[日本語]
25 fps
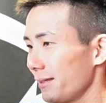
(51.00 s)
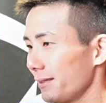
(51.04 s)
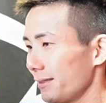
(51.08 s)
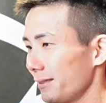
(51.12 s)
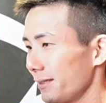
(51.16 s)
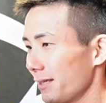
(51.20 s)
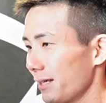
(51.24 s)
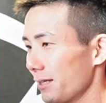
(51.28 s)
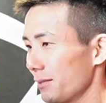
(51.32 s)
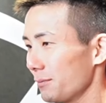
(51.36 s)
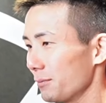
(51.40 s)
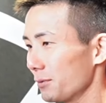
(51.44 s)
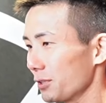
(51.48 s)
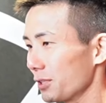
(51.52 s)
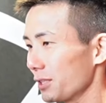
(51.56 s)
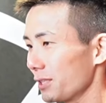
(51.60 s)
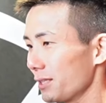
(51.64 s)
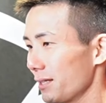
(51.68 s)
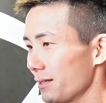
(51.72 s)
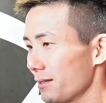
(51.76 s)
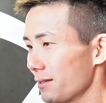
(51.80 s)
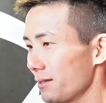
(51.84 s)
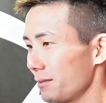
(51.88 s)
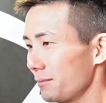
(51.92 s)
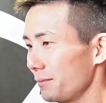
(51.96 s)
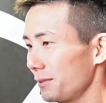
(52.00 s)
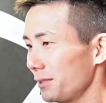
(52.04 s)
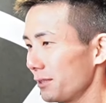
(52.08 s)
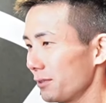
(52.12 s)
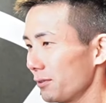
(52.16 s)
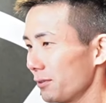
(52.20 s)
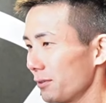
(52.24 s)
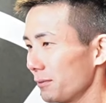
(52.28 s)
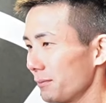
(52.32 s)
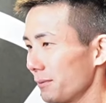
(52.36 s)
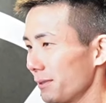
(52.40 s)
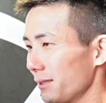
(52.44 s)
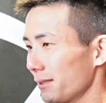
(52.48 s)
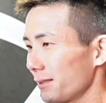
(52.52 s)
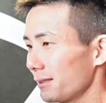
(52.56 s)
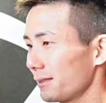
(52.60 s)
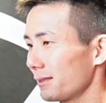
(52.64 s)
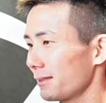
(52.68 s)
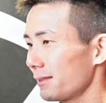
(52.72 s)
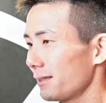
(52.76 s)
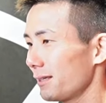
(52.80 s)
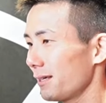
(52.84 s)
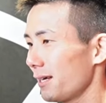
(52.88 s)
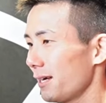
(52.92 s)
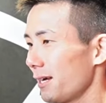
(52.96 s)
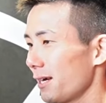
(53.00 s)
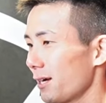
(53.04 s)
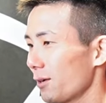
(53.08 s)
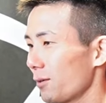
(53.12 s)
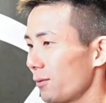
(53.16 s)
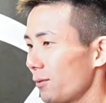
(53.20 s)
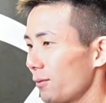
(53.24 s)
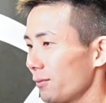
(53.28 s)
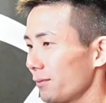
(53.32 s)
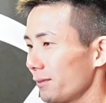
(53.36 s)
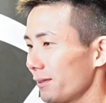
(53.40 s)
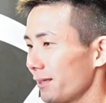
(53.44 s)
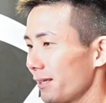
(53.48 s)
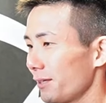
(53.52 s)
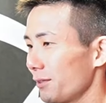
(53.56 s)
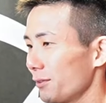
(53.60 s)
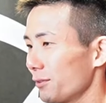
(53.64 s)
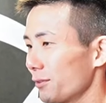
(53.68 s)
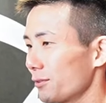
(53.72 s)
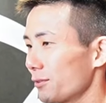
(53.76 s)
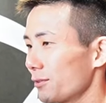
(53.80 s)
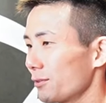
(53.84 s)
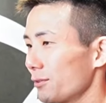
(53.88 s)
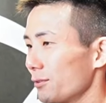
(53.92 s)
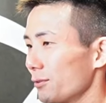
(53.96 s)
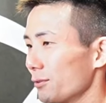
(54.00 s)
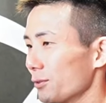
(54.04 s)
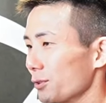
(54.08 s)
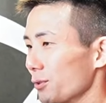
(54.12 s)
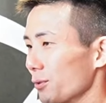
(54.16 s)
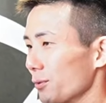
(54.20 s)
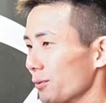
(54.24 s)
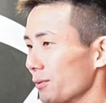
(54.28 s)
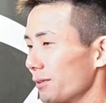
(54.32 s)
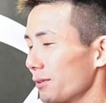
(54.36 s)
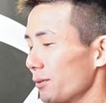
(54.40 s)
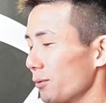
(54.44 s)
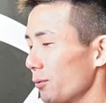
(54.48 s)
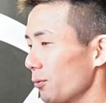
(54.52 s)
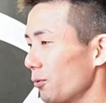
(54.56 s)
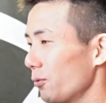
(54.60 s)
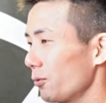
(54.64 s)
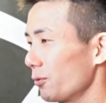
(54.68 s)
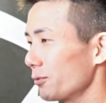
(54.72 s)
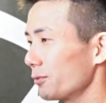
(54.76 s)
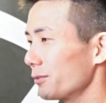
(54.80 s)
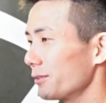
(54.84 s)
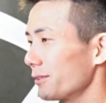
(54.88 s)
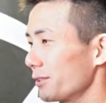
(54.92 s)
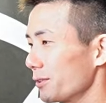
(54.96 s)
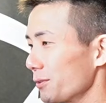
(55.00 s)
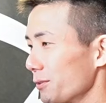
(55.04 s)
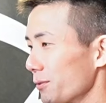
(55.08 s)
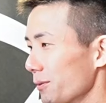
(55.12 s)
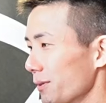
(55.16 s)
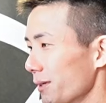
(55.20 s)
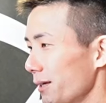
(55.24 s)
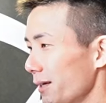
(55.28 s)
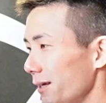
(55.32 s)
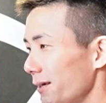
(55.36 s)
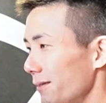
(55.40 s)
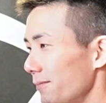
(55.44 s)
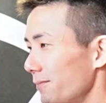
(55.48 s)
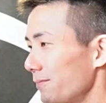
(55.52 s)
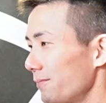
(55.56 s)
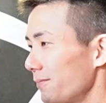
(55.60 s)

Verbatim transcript: 何も知らずに見ておりますこんなリュックを背負って踊るんでしょうか